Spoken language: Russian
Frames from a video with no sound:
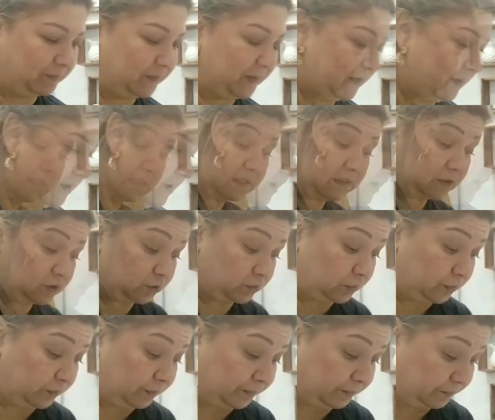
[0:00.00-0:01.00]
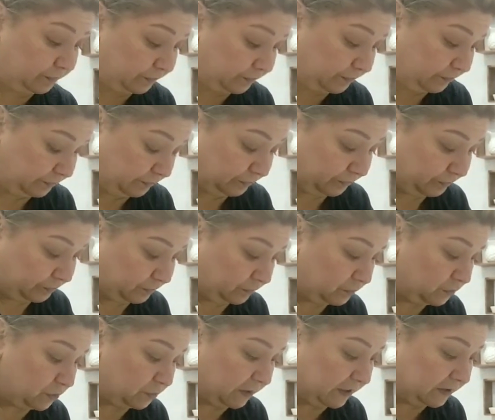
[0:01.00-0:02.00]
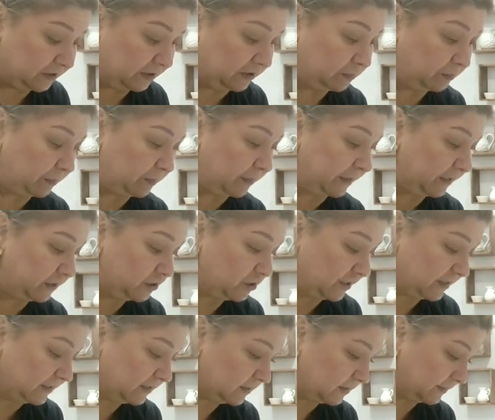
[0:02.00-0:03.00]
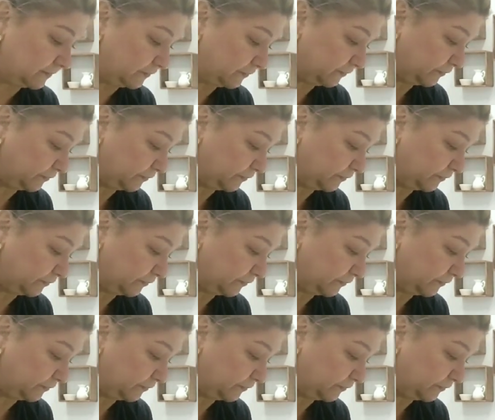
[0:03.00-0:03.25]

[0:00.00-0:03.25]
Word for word: Он сказал, что он, в общем, это не по моей части,